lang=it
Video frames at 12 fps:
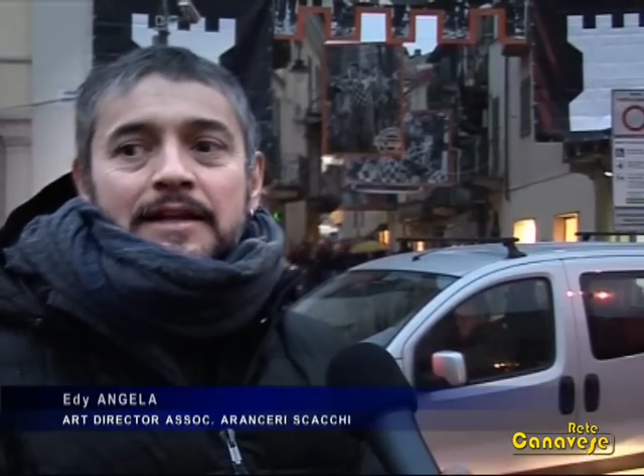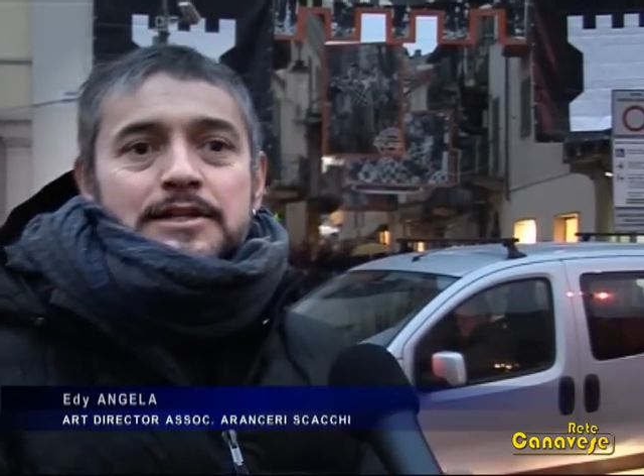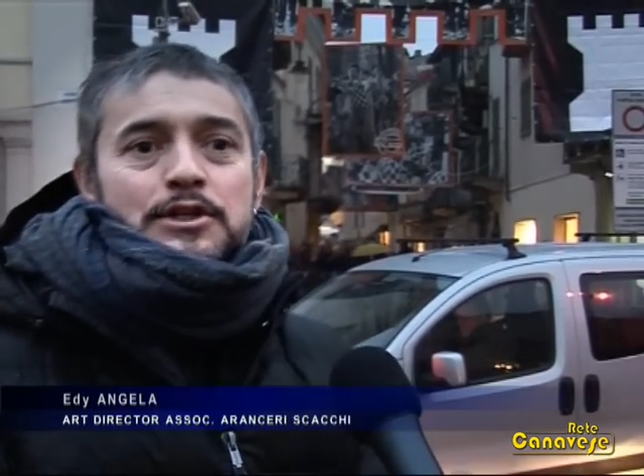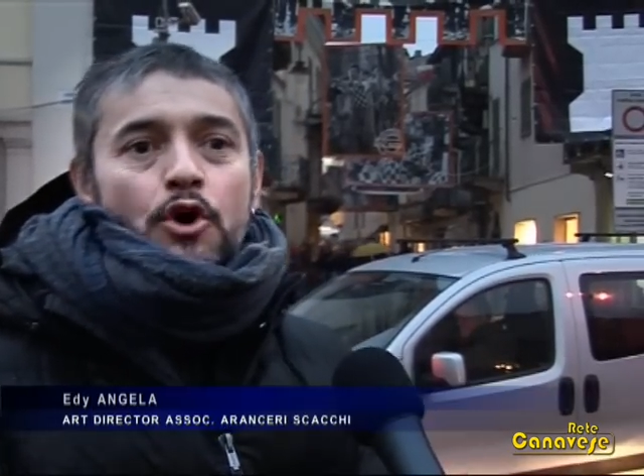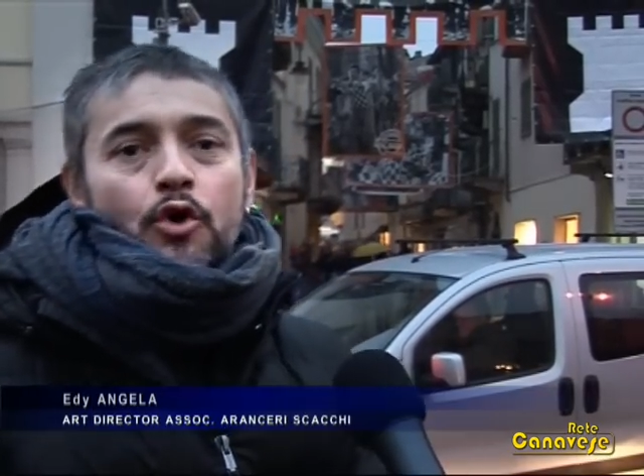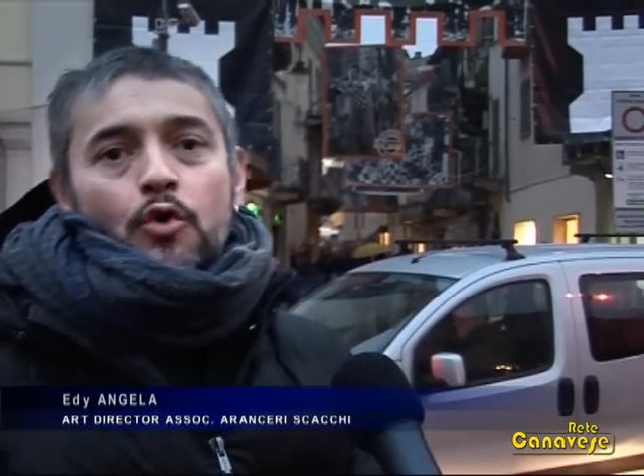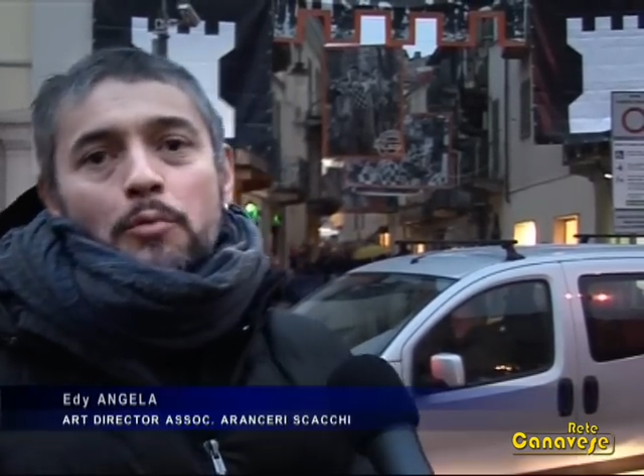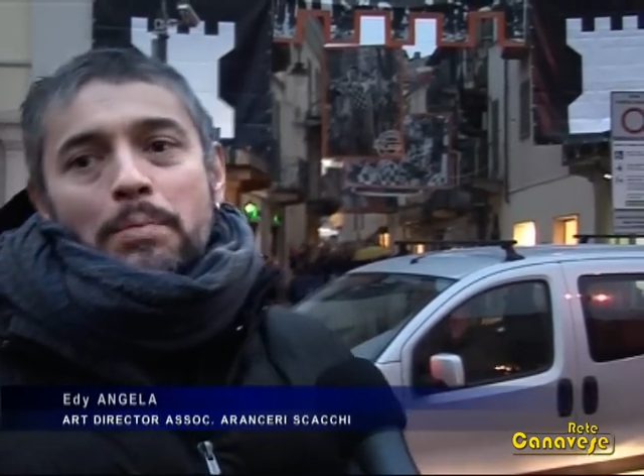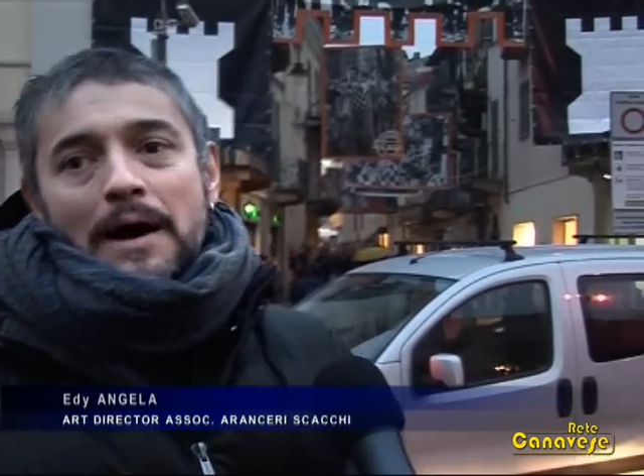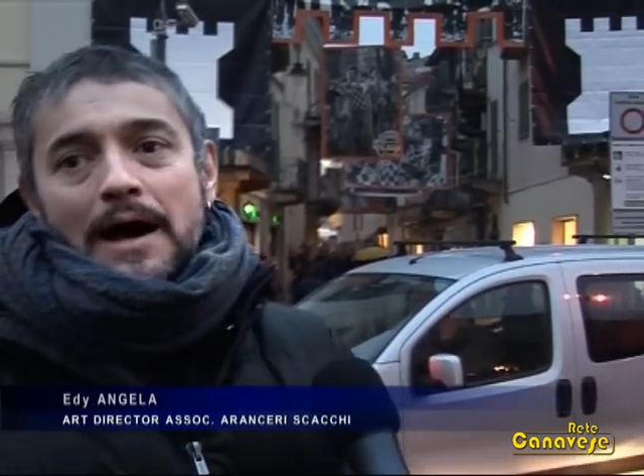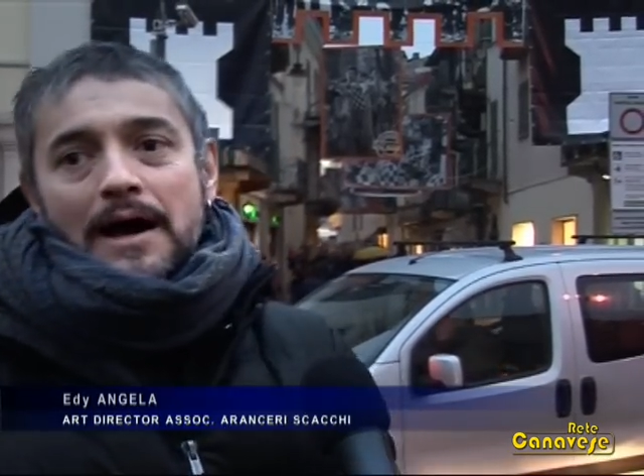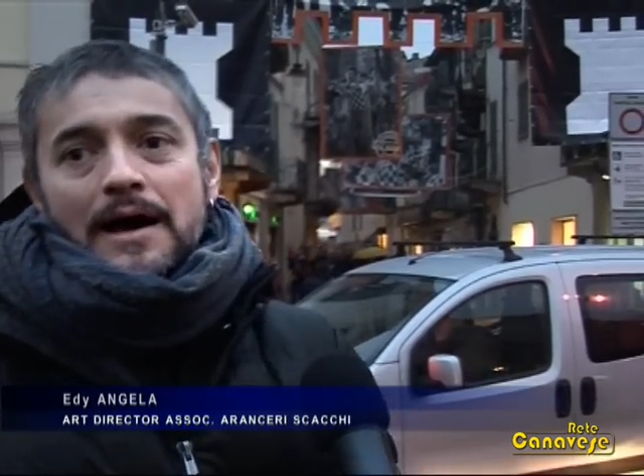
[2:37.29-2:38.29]
si
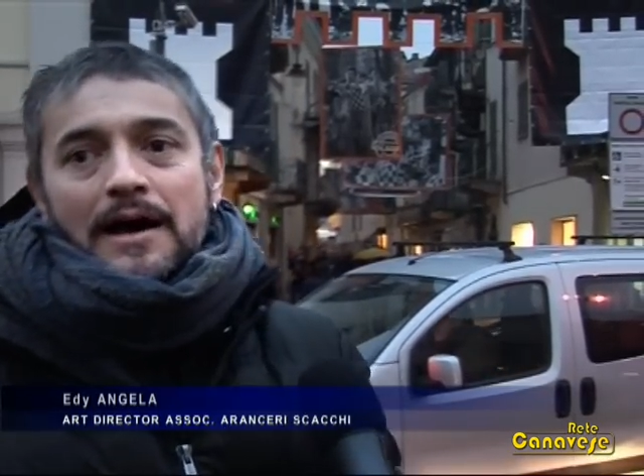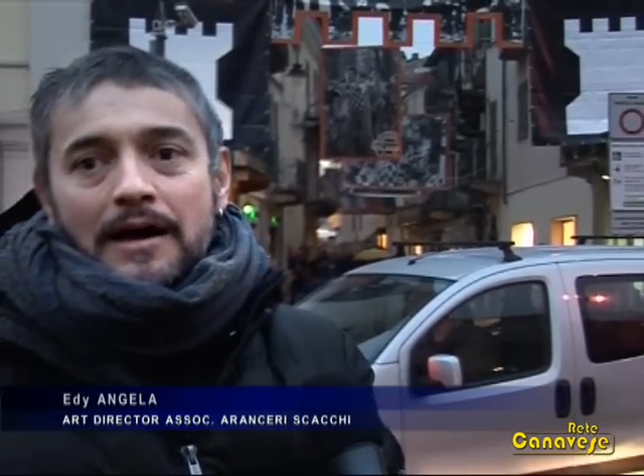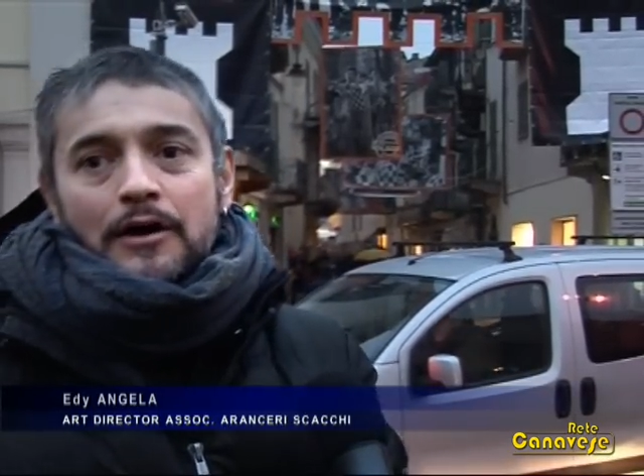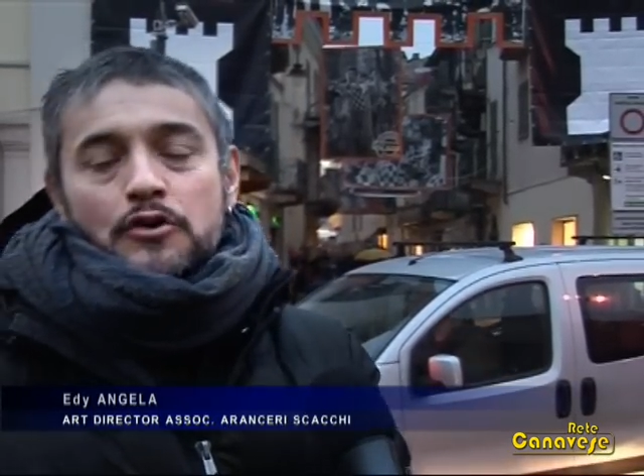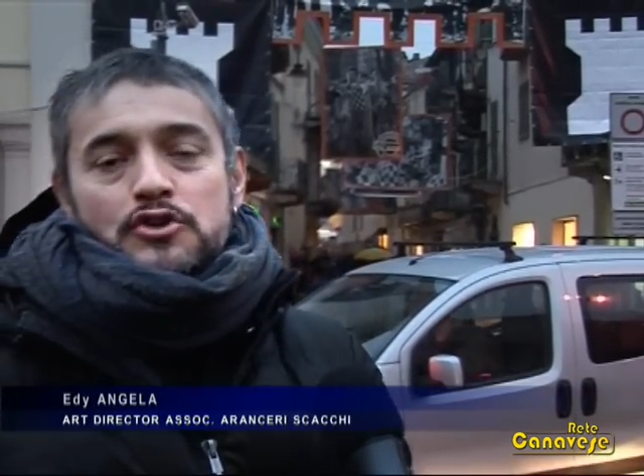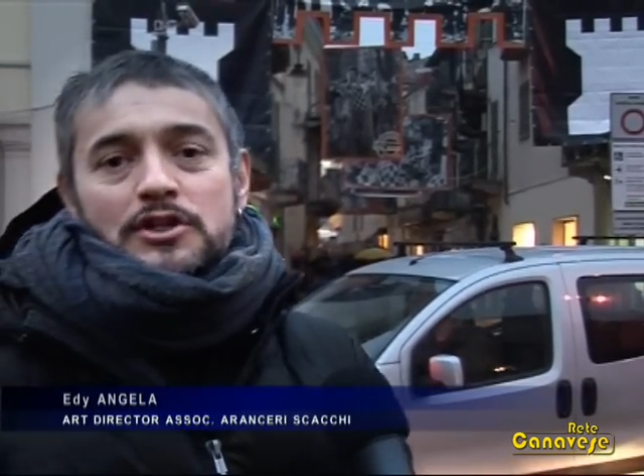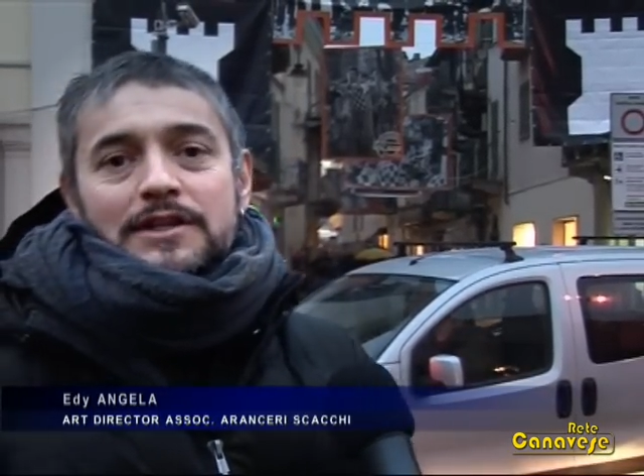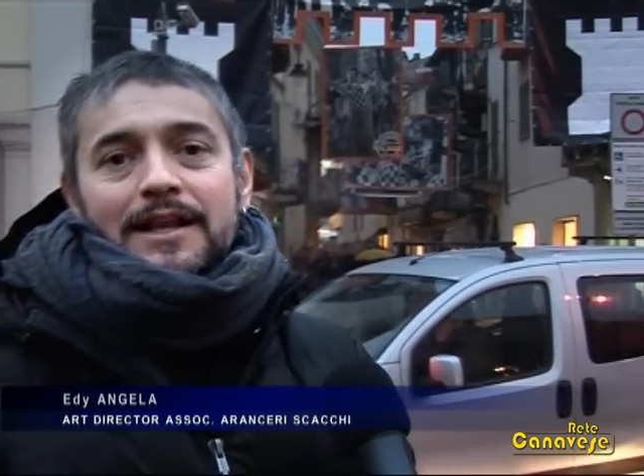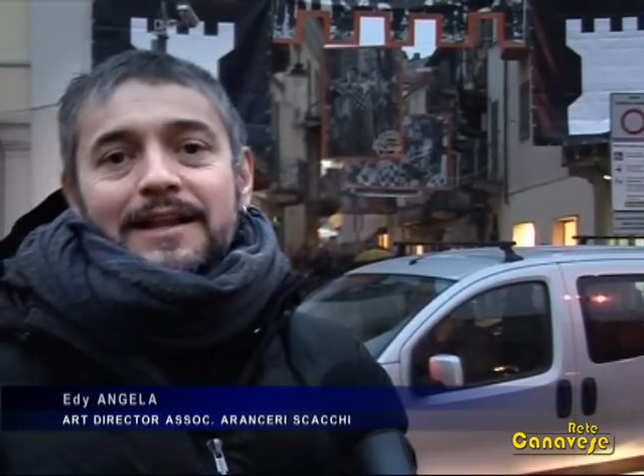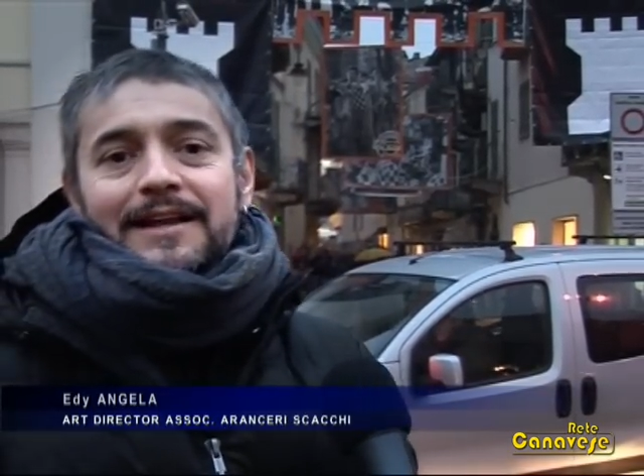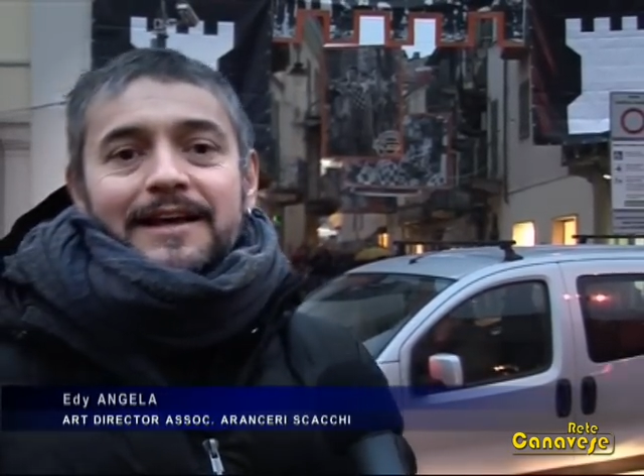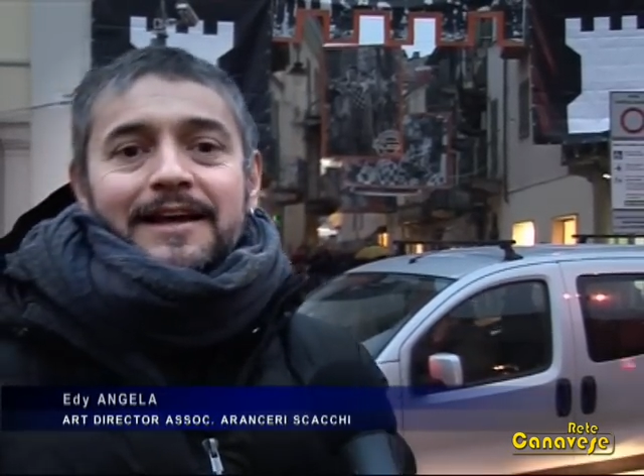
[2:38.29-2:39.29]
occupa così
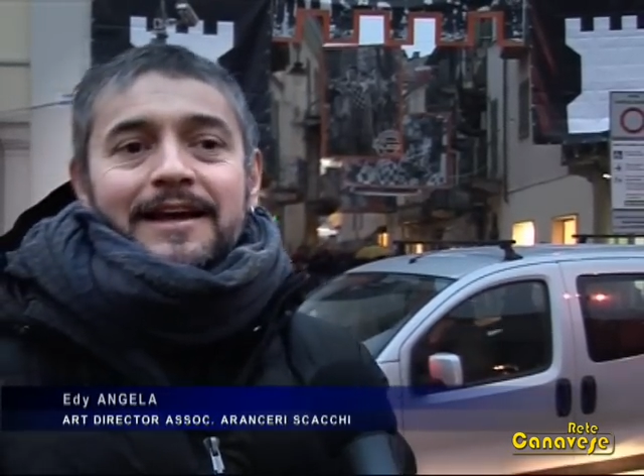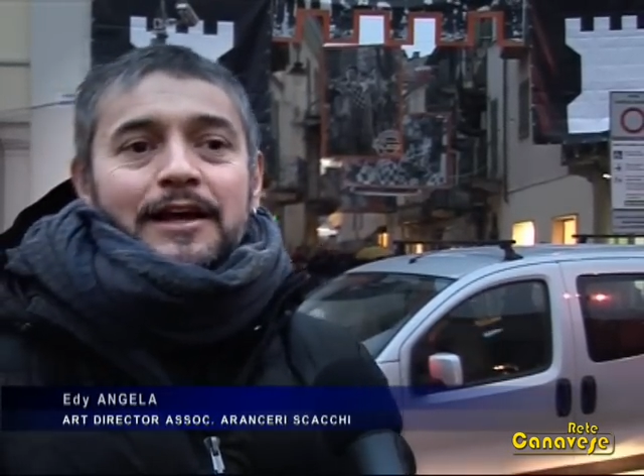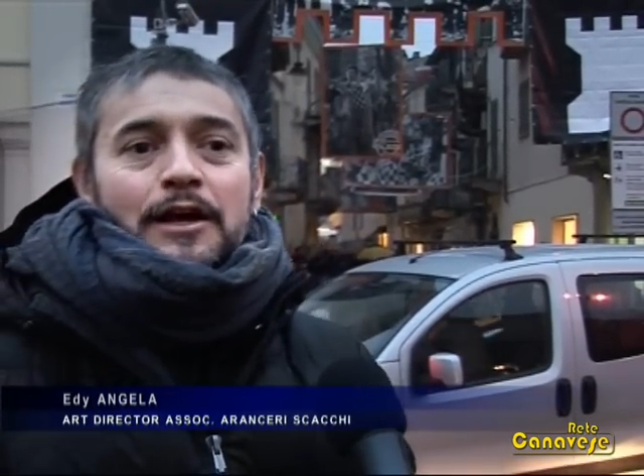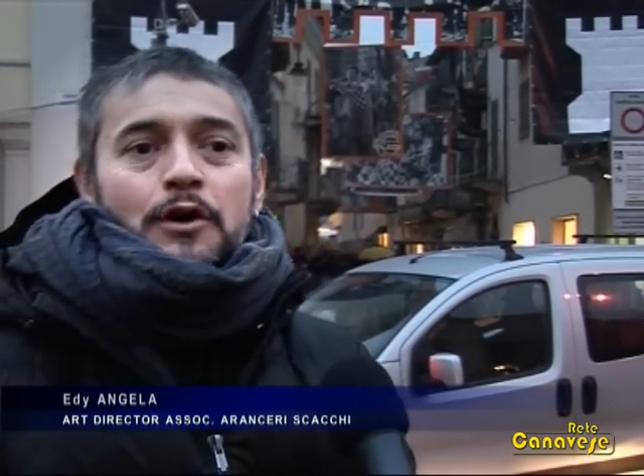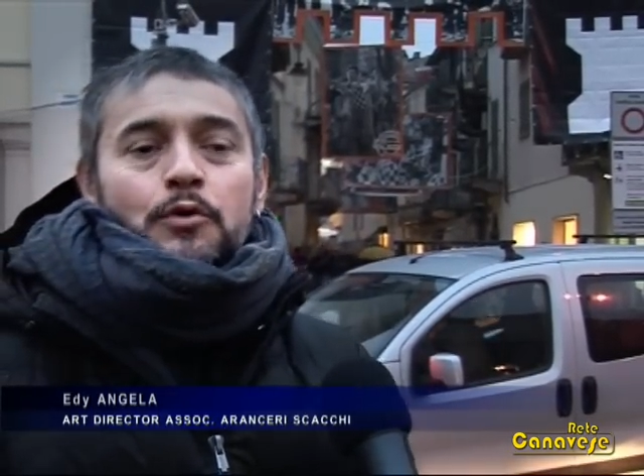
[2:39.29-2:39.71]
del,